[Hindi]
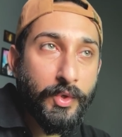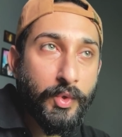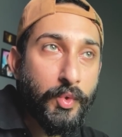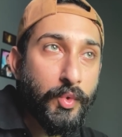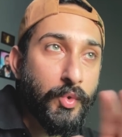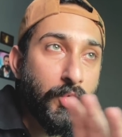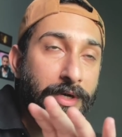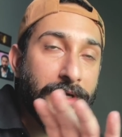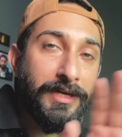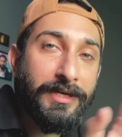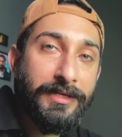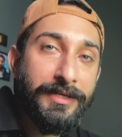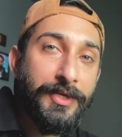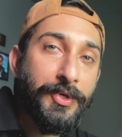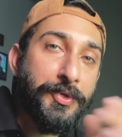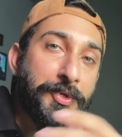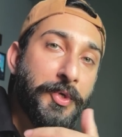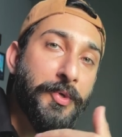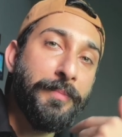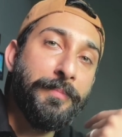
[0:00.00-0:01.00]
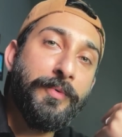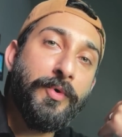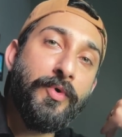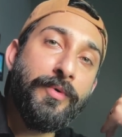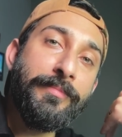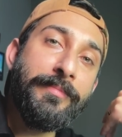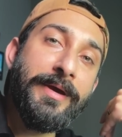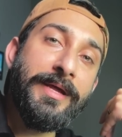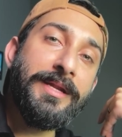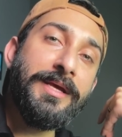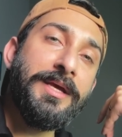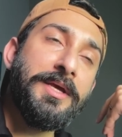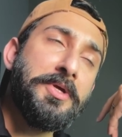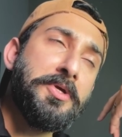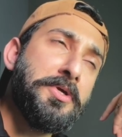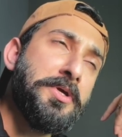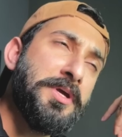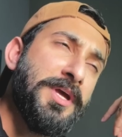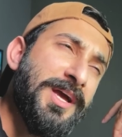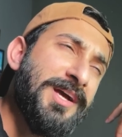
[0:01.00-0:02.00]
गूगल यूट्यूब को मैंने
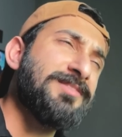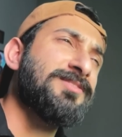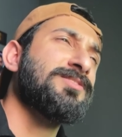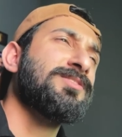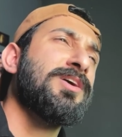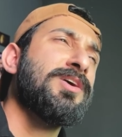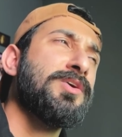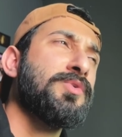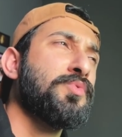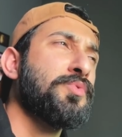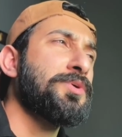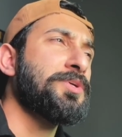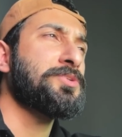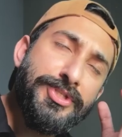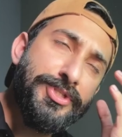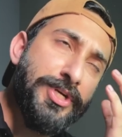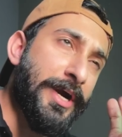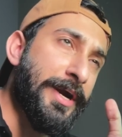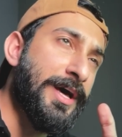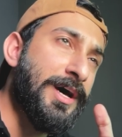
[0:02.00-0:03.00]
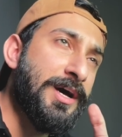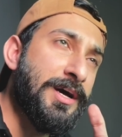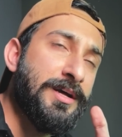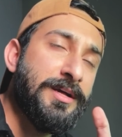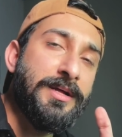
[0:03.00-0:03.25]
ऐसा कोई जाड़ा